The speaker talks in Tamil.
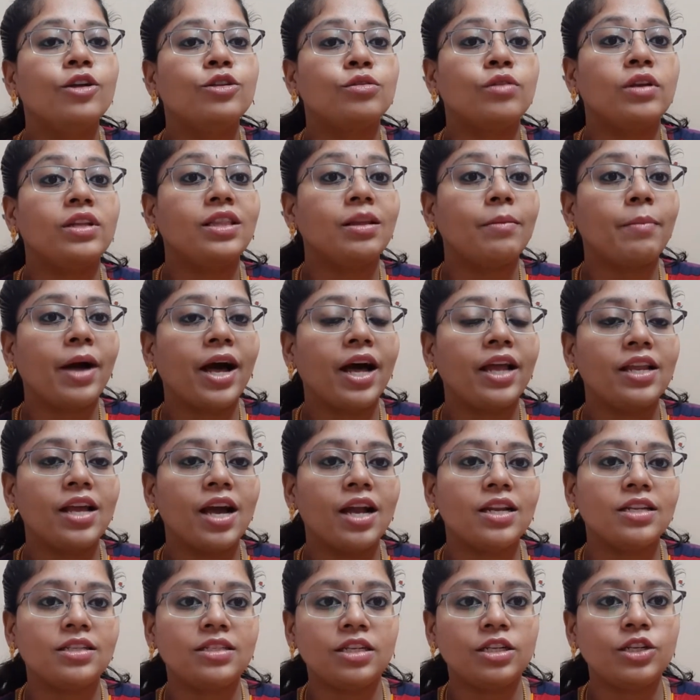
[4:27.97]
ஸோ இந்த
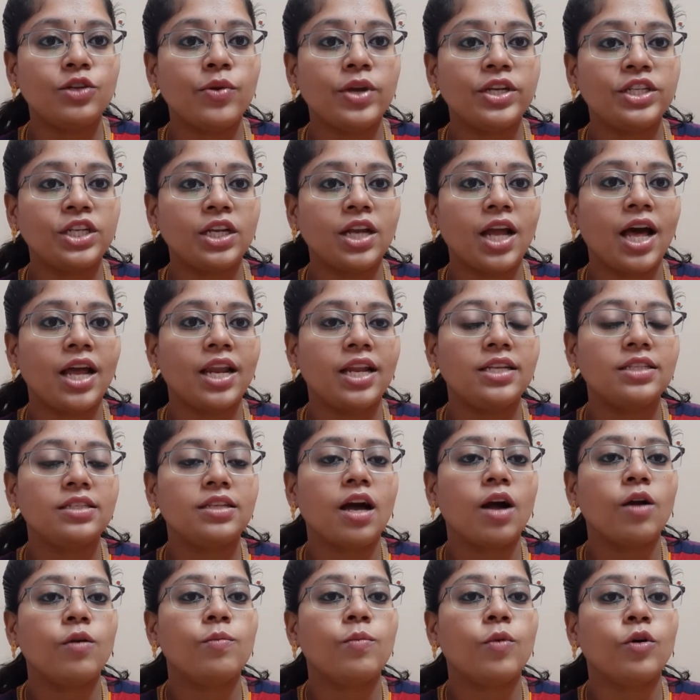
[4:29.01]
மாதிரியான சுச்சுவேஷன் அரைஸ்
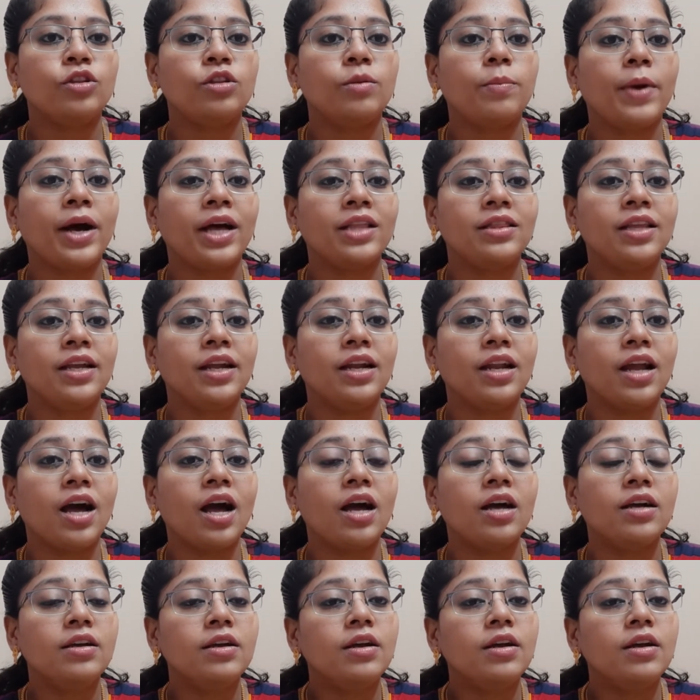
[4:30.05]
ஆகும்போது பார்த்தீங்கன்னா